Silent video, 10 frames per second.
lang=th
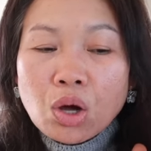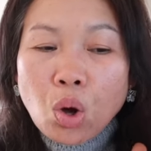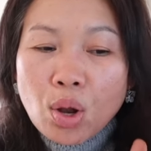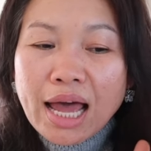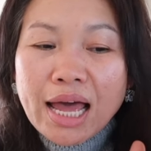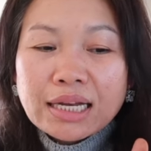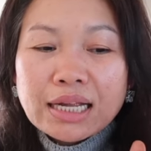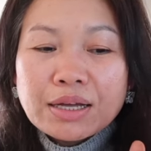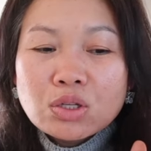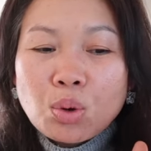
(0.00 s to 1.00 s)
โคราเนี่
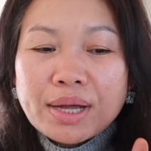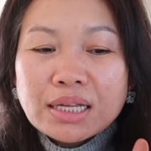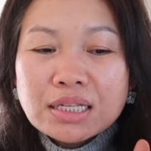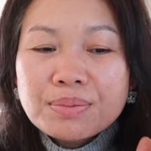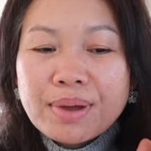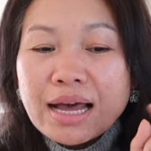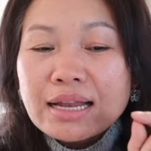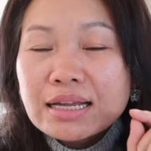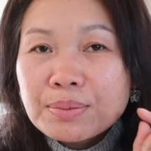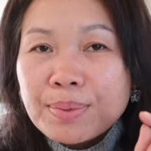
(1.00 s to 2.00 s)
ย2025
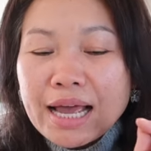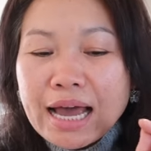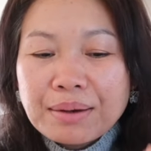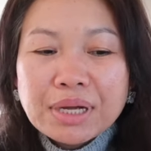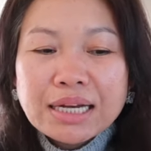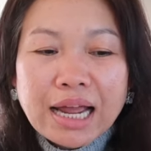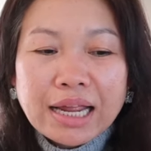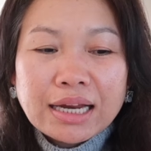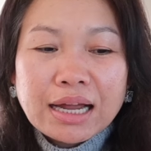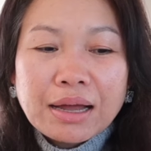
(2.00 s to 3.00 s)
เนี่ยจะประกาศเมื่อใด
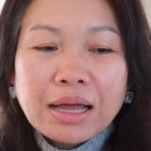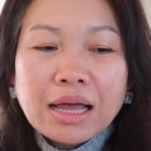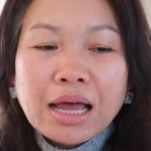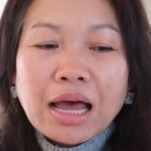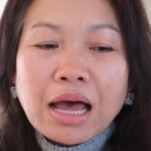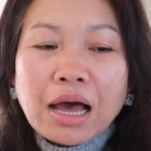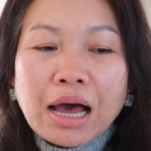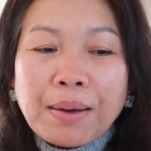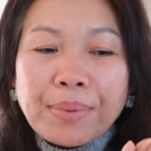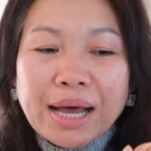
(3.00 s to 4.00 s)
นะคะ
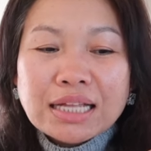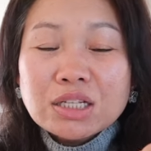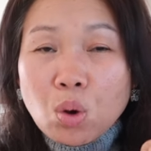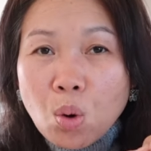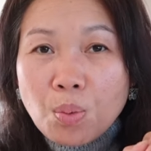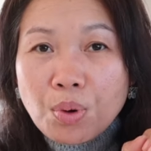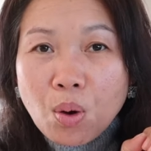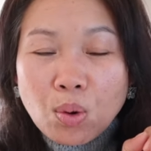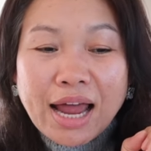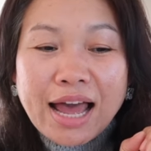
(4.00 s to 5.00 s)
ประกันสังคมโค
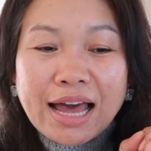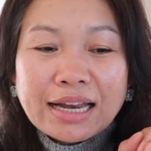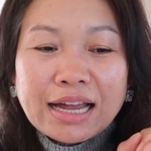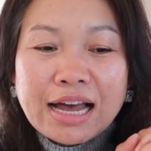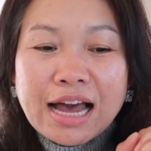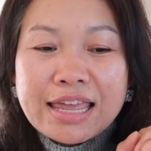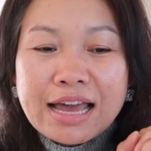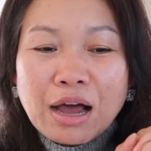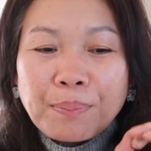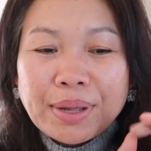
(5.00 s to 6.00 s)
ลานะคะอ
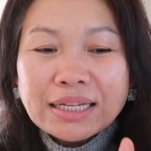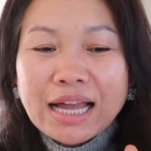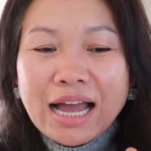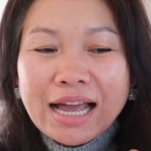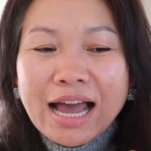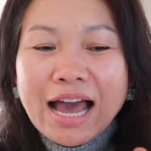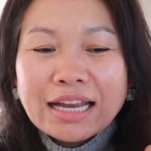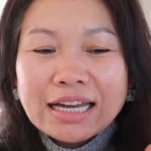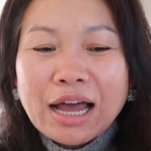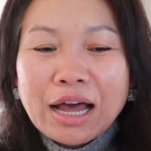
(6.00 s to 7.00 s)
ย่างเป็นทางการ
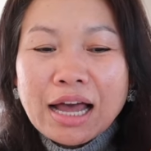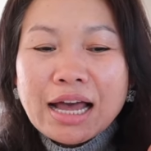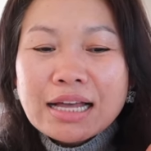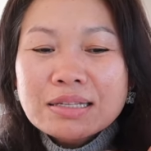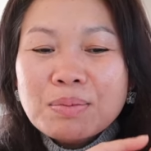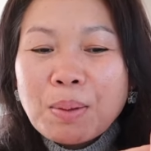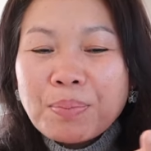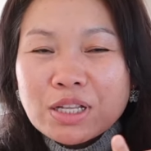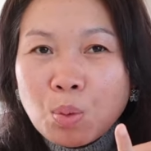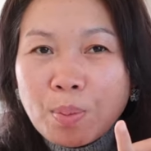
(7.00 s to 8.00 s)
เนี่ยสำหรับปี